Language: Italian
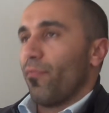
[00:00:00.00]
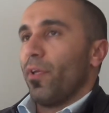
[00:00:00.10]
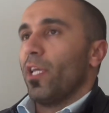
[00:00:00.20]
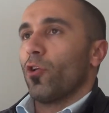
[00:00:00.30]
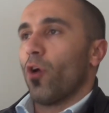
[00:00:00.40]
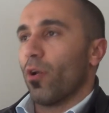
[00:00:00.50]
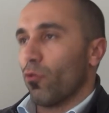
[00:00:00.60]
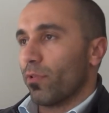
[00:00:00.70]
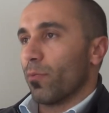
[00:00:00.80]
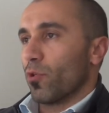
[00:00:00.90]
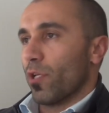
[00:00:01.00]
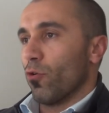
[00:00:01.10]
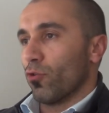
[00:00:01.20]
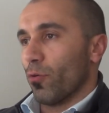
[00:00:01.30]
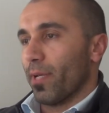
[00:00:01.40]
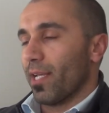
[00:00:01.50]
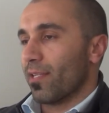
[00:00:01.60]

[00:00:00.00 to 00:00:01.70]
fino all'ultimo secondo per la